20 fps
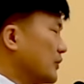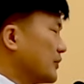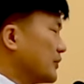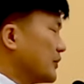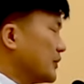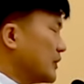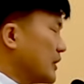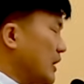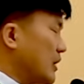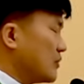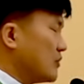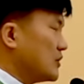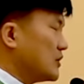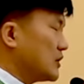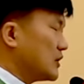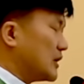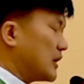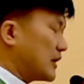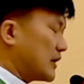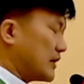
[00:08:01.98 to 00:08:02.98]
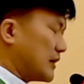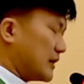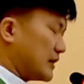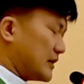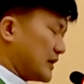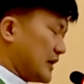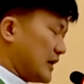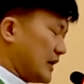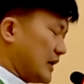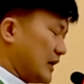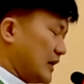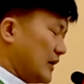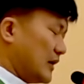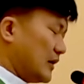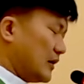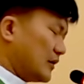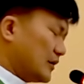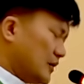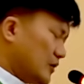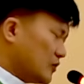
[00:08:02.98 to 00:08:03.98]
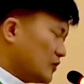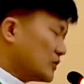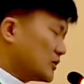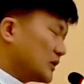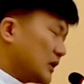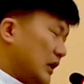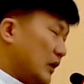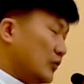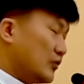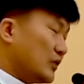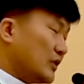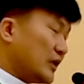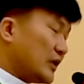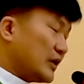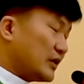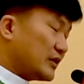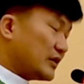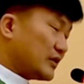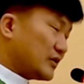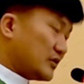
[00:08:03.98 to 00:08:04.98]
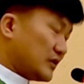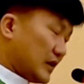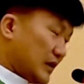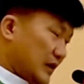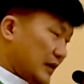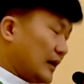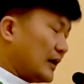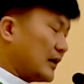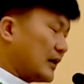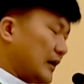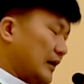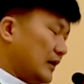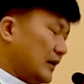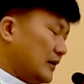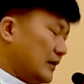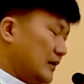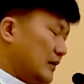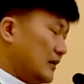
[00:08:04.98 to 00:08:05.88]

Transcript: 어떤 행위들을 하게 되느냐 그리고 그 가운데 하나가